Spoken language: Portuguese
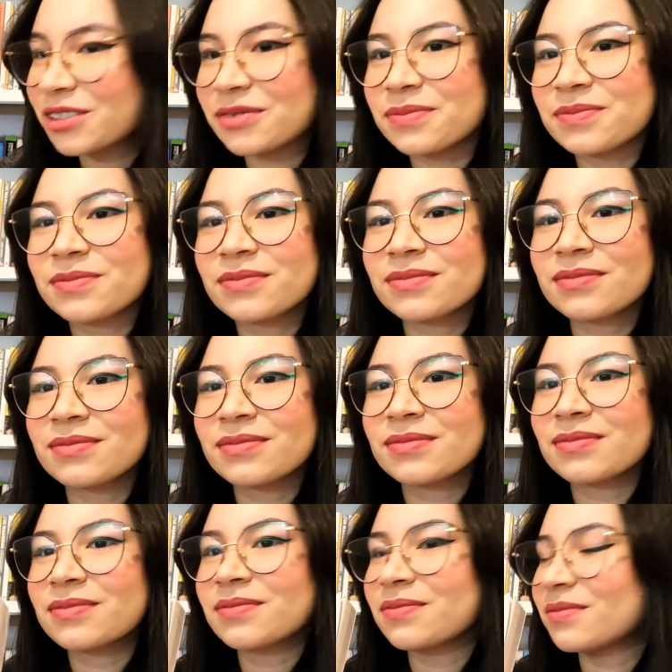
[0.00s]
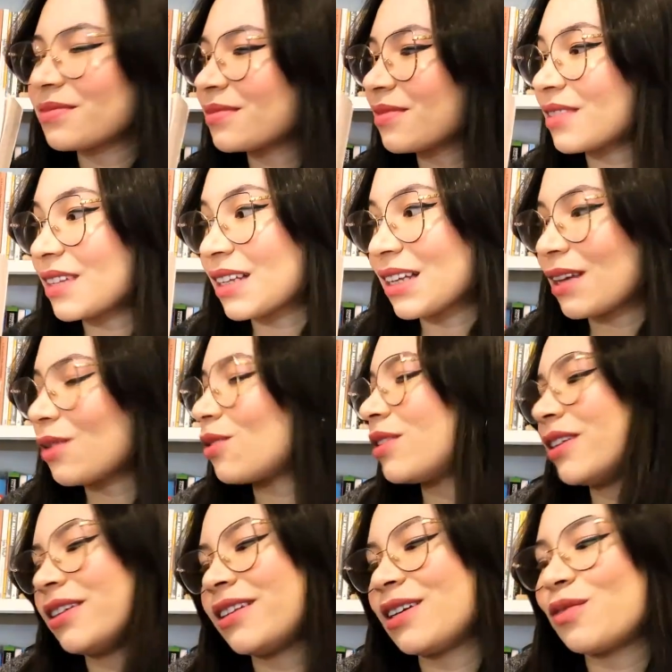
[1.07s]
de assinar os contratos, parece.
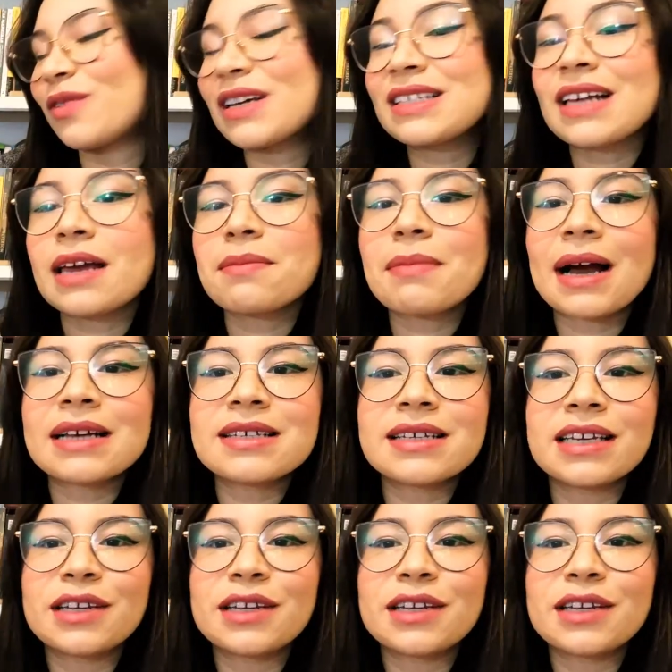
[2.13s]
Olha, então vai sair mais